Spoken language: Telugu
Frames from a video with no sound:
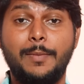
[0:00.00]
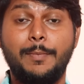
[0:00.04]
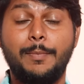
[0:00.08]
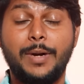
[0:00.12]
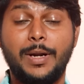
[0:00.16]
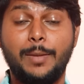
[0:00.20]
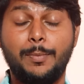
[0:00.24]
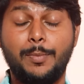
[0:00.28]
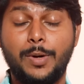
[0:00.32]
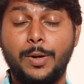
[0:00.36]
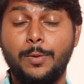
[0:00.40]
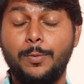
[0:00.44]

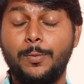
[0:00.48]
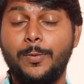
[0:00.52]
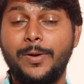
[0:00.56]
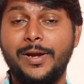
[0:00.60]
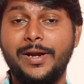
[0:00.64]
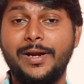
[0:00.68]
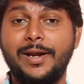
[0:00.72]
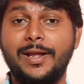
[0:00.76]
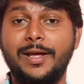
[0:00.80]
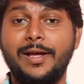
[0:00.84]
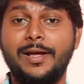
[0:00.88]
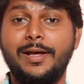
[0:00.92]
మన ప్రభు
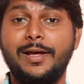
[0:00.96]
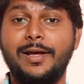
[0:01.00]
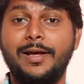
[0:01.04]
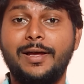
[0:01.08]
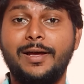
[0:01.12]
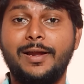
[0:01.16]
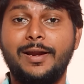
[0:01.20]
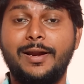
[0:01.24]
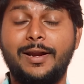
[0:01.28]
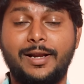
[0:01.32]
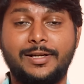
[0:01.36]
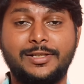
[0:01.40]
అయిన
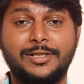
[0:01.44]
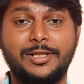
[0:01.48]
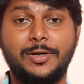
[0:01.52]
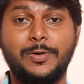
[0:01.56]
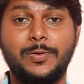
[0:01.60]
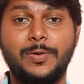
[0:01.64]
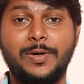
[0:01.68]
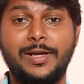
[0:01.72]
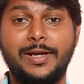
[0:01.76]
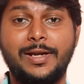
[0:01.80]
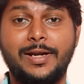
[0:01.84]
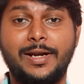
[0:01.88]

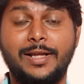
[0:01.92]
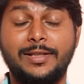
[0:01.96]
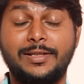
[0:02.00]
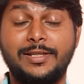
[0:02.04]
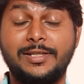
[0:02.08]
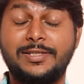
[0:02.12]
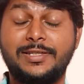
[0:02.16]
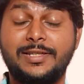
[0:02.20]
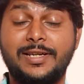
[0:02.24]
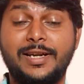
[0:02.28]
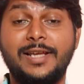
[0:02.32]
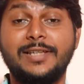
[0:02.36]
రక్షకుడైన
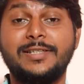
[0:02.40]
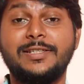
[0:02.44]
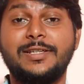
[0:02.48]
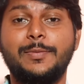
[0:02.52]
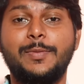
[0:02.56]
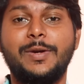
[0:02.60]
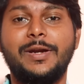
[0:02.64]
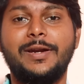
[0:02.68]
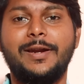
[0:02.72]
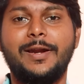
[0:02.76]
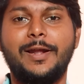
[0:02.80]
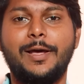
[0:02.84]
అతి శ్రేష్టమైన